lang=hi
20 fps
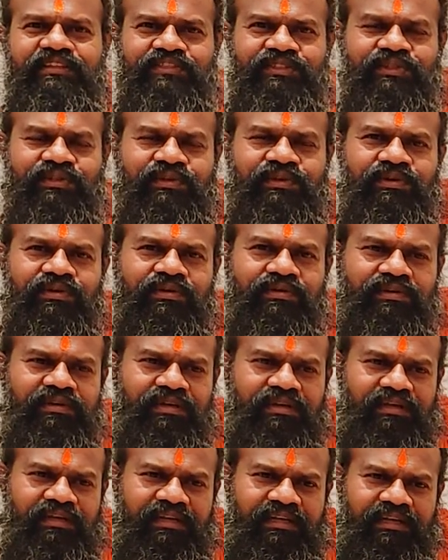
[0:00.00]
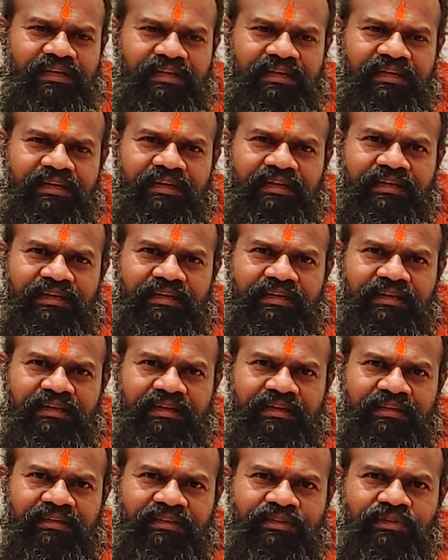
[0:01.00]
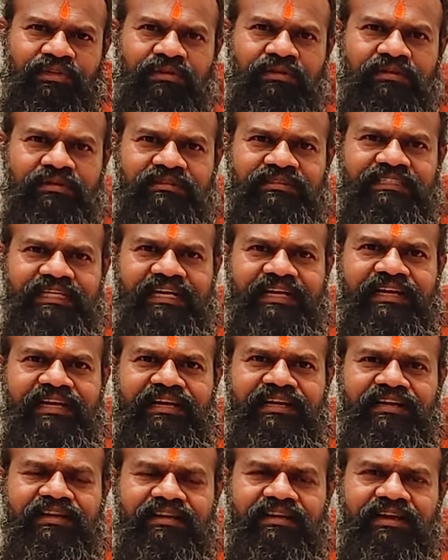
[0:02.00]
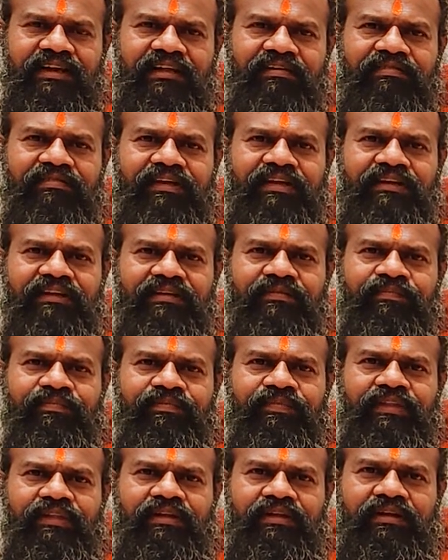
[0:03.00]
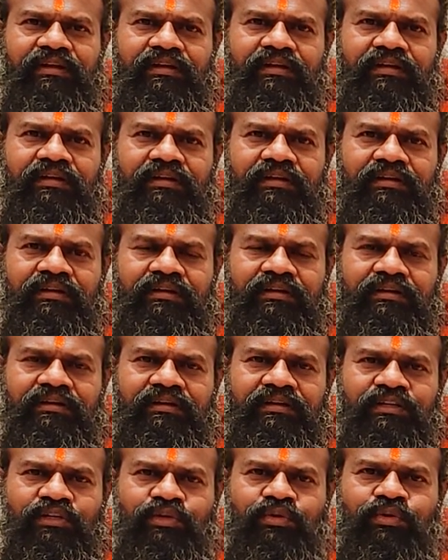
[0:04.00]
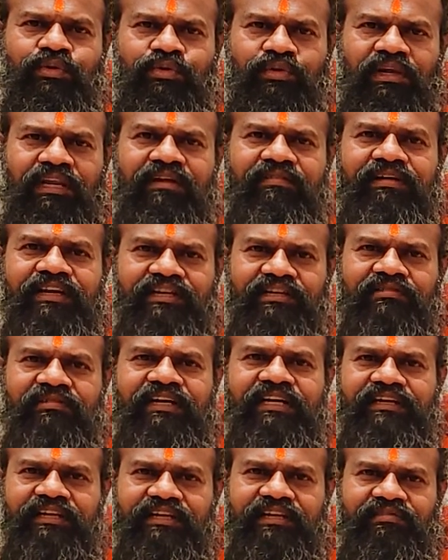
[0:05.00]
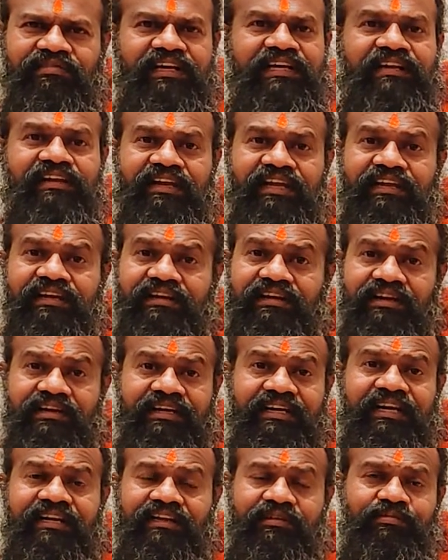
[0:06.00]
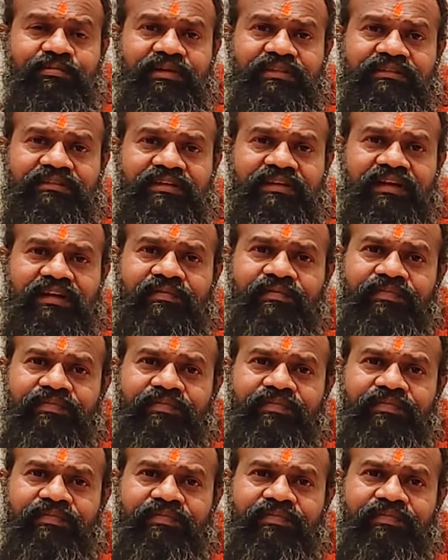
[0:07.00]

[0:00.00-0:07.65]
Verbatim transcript: सो so, ये दो सेकेंड लेवन टू लेवन ट्वेंटी ट्वेंटी नाइन का डेट ऑफ बर्थ का